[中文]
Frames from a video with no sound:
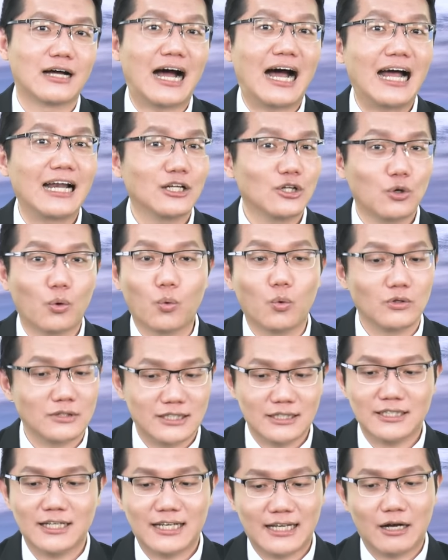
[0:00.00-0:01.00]
安国
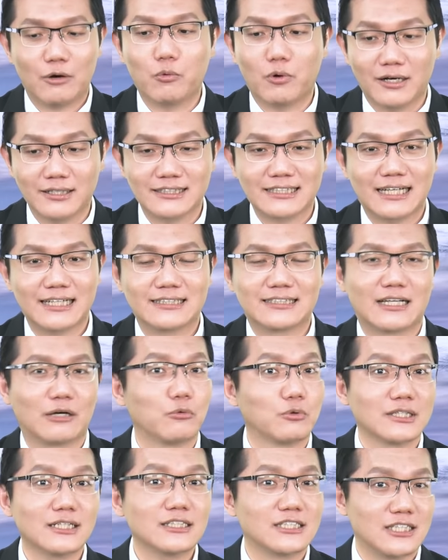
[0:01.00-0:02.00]
今天来往上
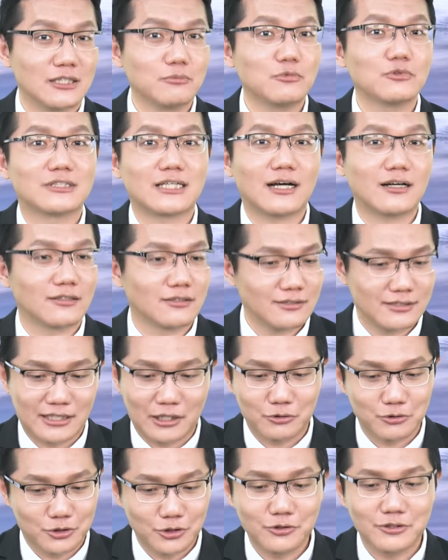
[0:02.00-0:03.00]
涨，我在节目上
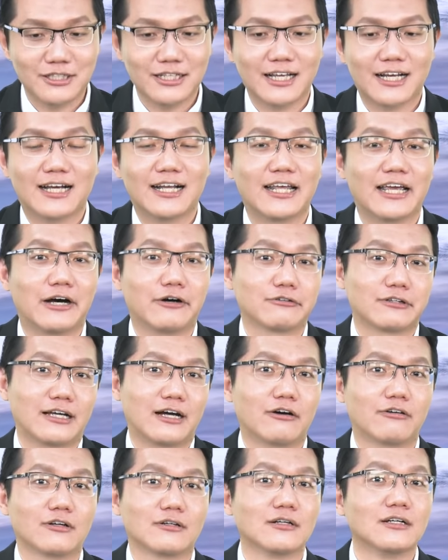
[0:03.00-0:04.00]
早就已经跟他聊
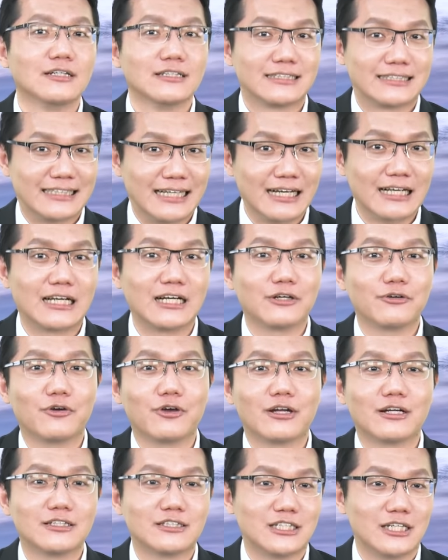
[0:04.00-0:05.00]
到了。上个
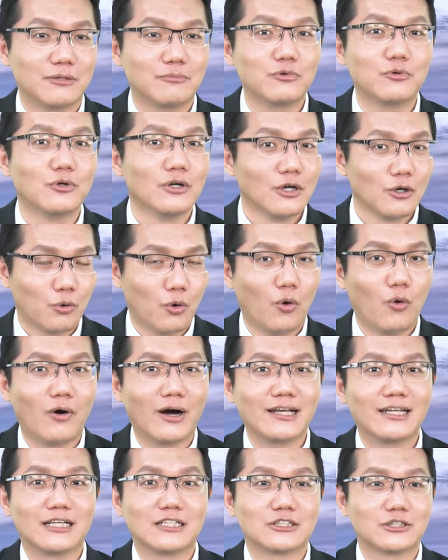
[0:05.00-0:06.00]
月的节目，过
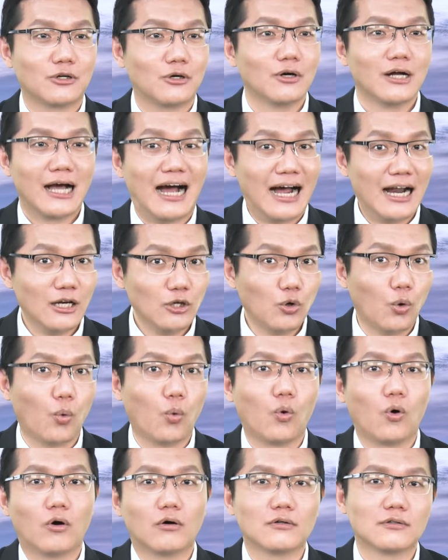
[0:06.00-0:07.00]
完年之后，安
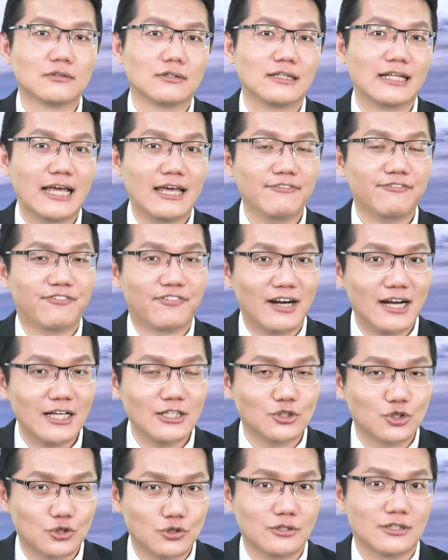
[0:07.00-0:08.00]
国 Ne
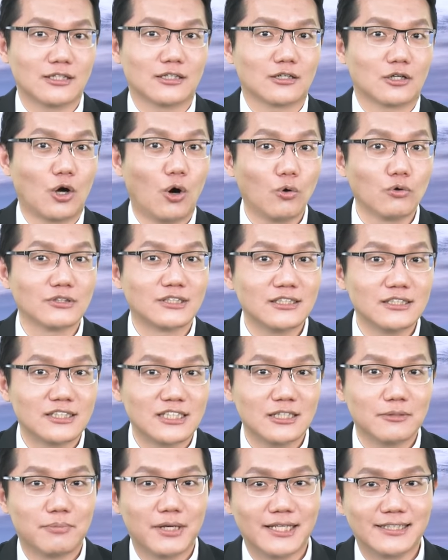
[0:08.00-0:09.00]
Fresh 的控制
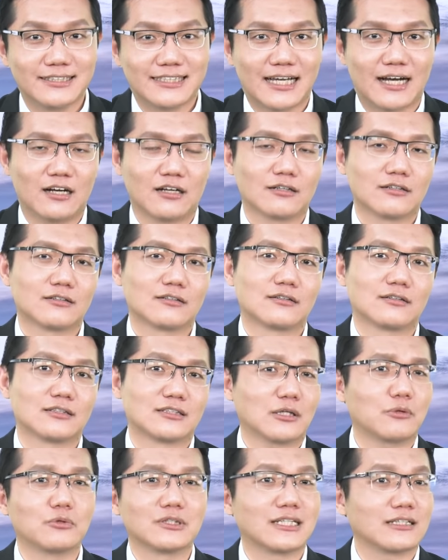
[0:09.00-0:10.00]
晶片厂，
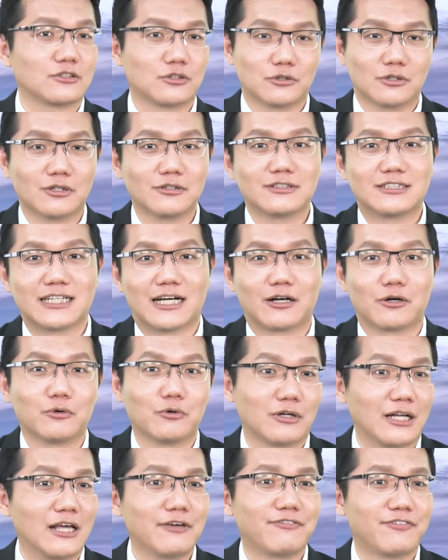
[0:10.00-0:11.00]
这个我在早上讲
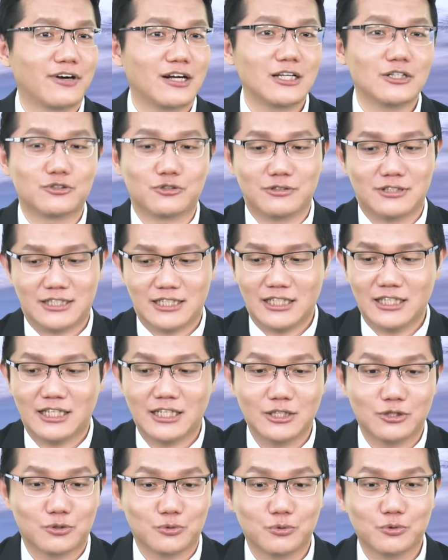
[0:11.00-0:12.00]
过，Ne Fresh 记忆
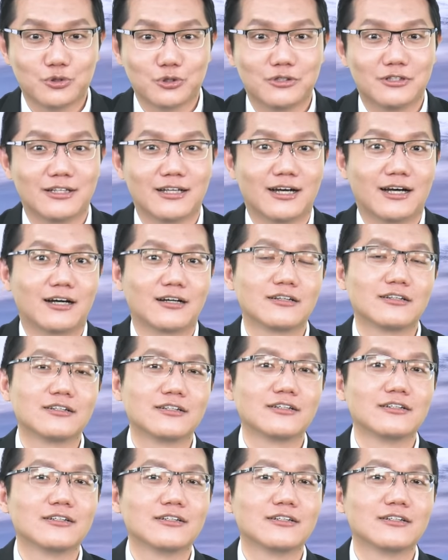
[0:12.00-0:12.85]
体族群的。